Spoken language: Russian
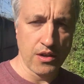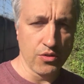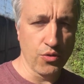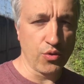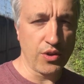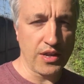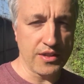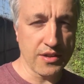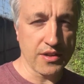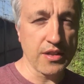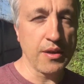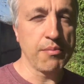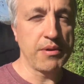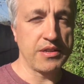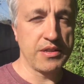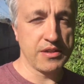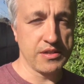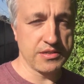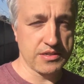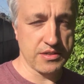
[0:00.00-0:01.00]
но я тогда
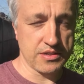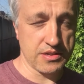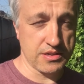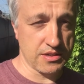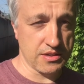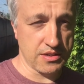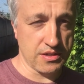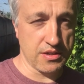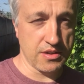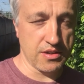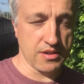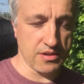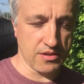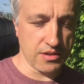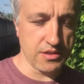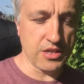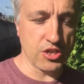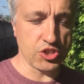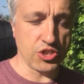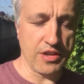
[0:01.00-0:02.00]
поднялся на
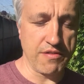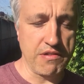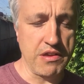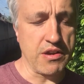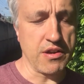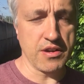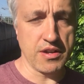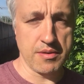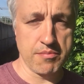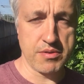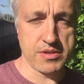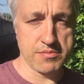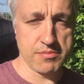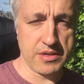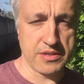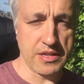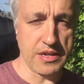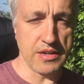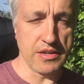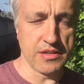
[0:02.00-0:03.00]
этаж наверх и
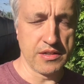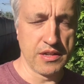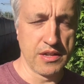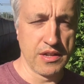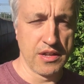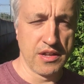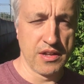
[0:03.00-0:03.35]
посмотрел,